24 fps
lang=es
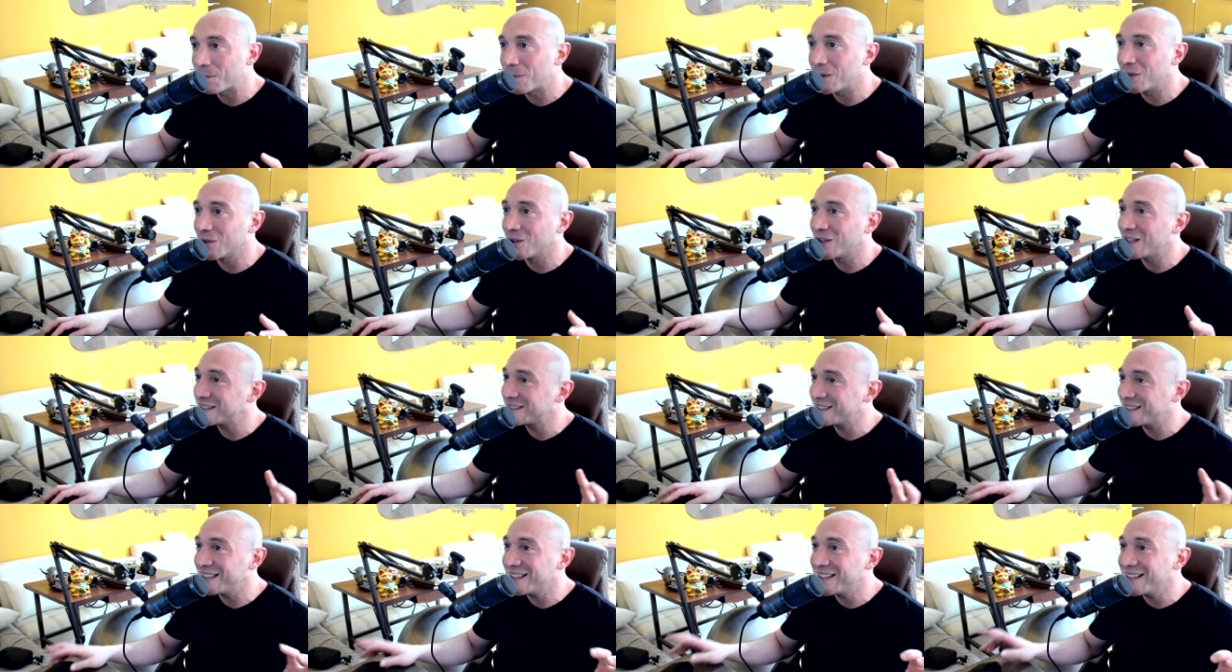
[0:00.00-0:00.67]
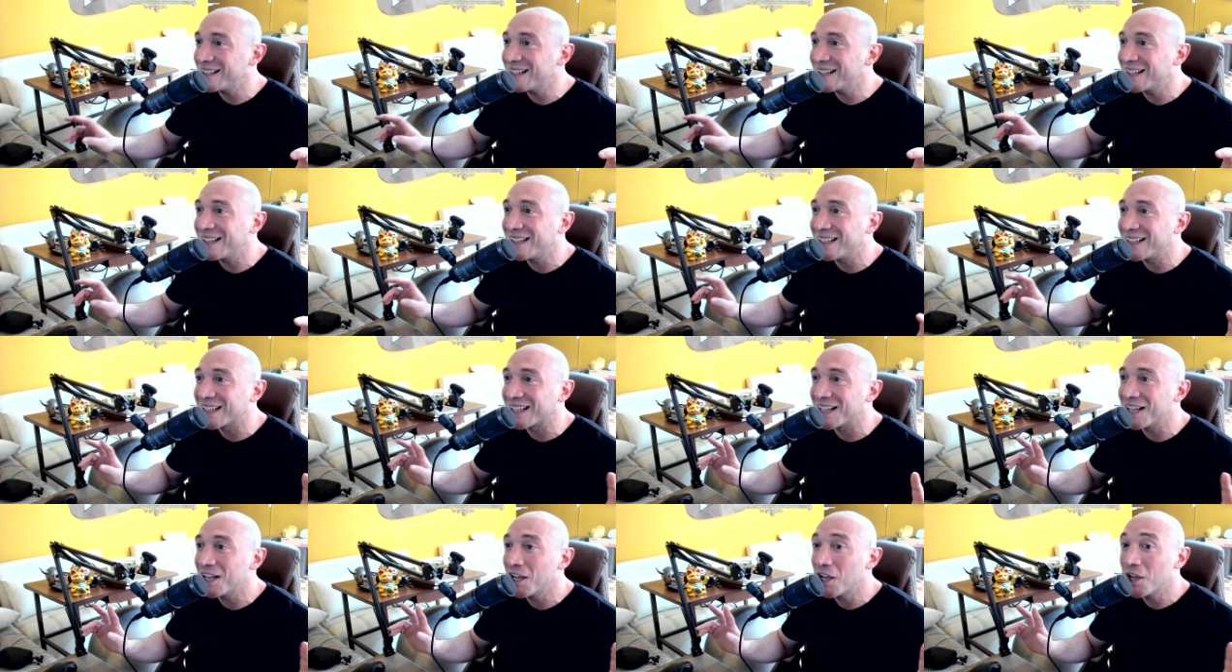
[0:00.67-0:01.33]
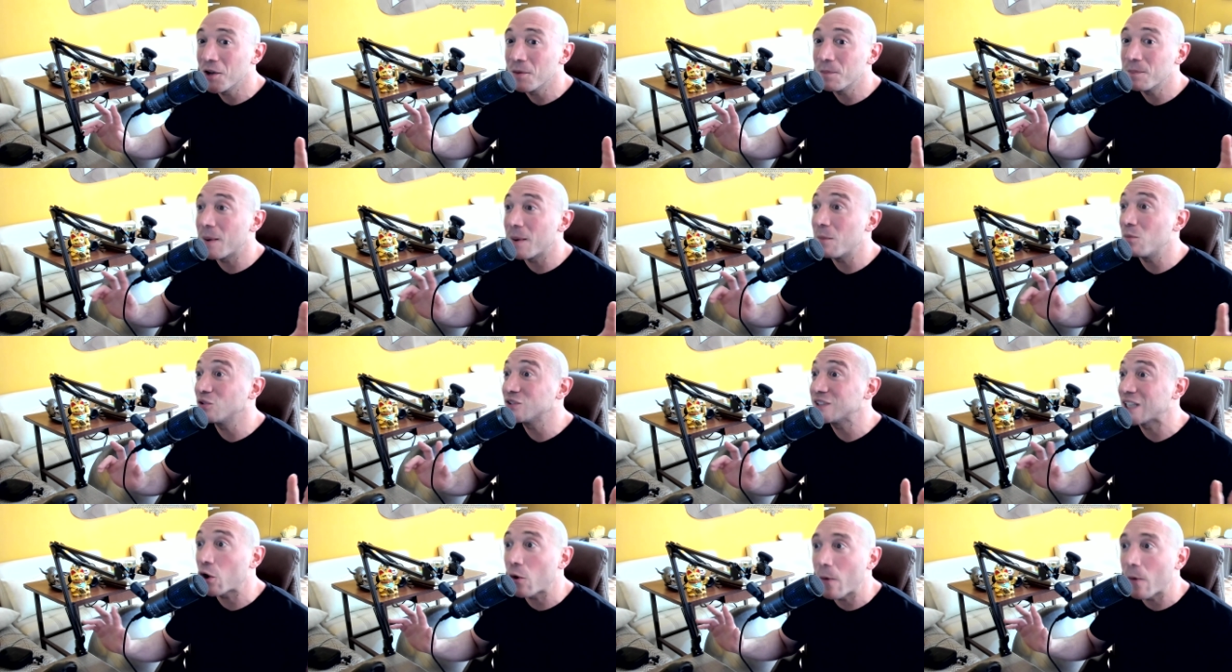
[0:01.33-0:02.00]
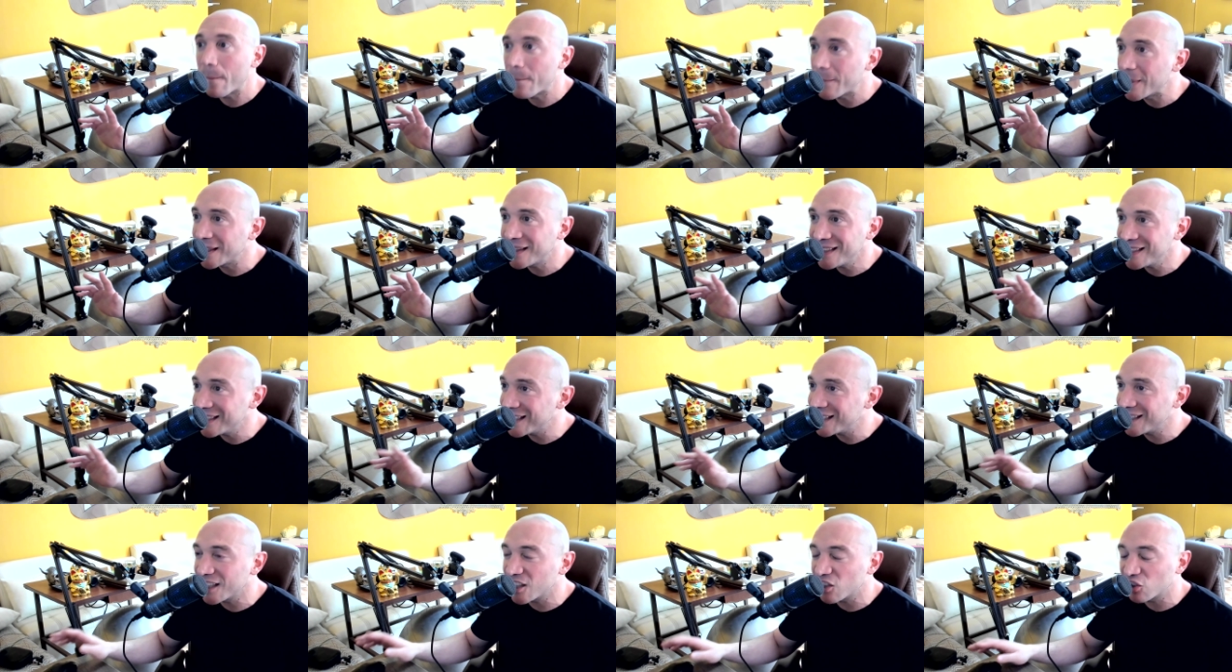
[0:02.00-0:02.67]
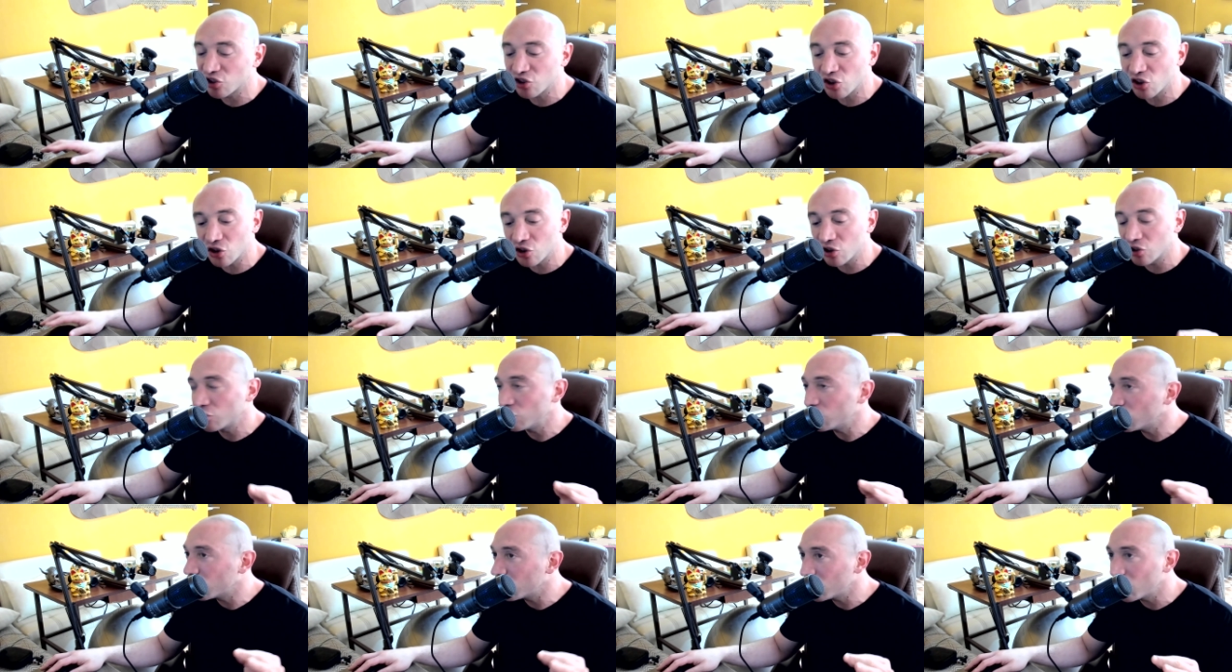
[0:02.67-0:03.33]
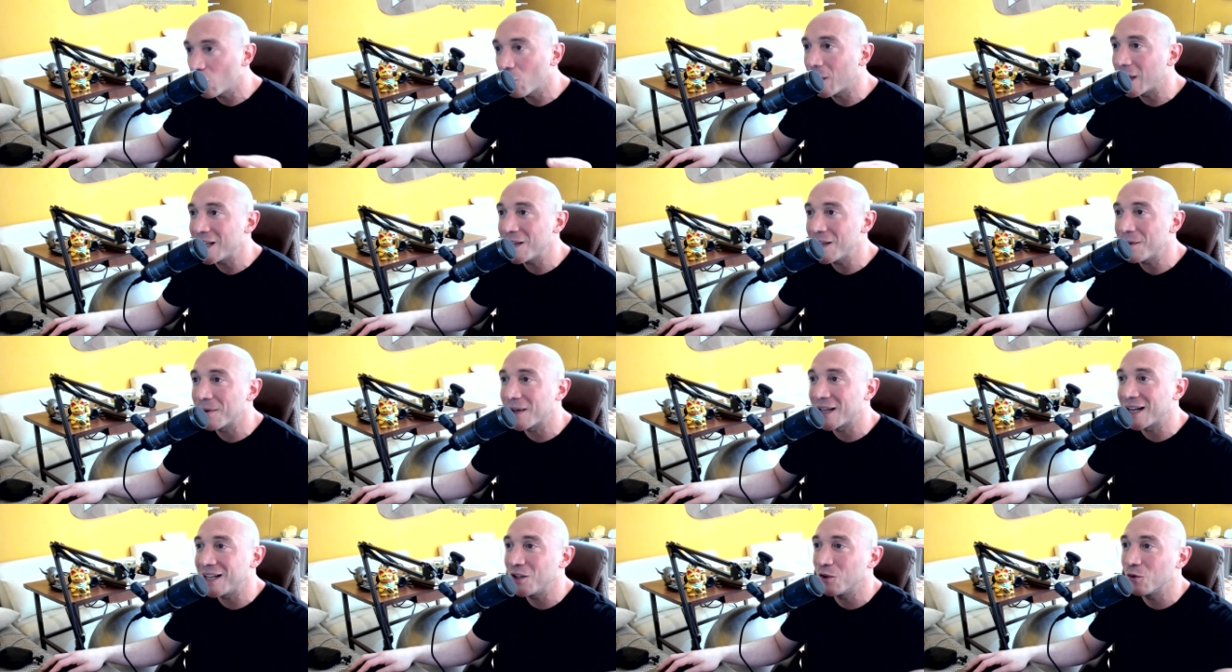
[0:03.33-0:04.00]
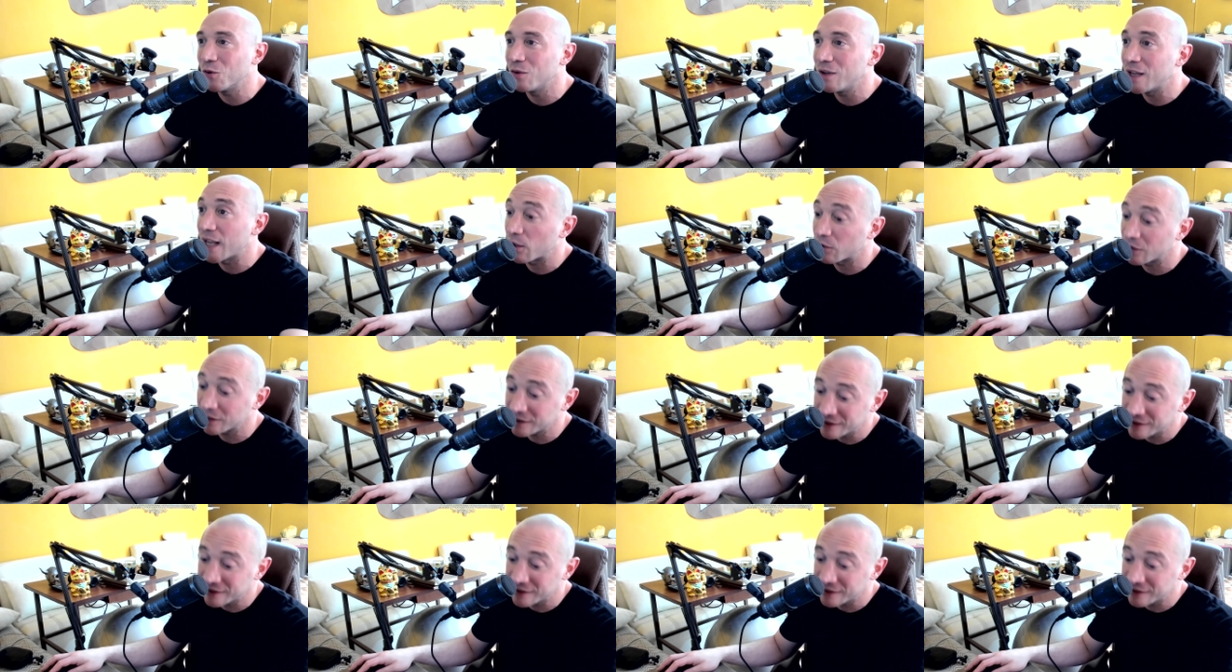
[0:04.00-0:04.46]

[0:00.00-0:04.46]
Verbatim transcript: pero esta idea de que vamos a competir entre nosotros no nos va a llevar a ningún lado.